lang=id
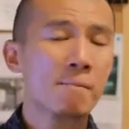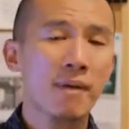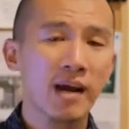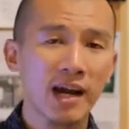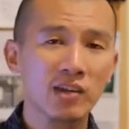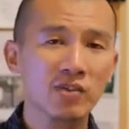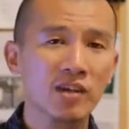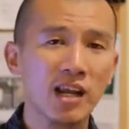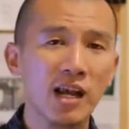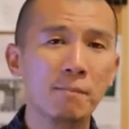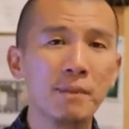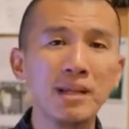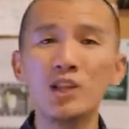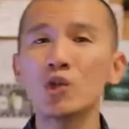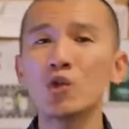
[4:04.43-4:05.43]
maka itu
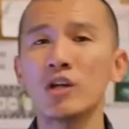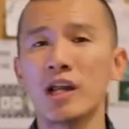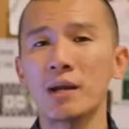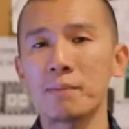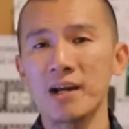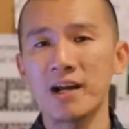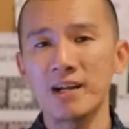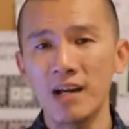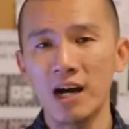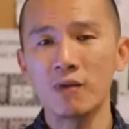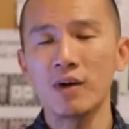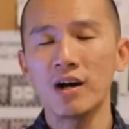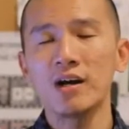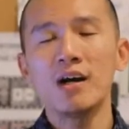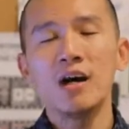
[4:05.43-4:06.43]
adalah bentuk daripada
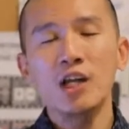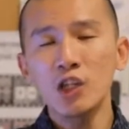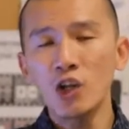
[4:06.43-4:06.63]
dakwah.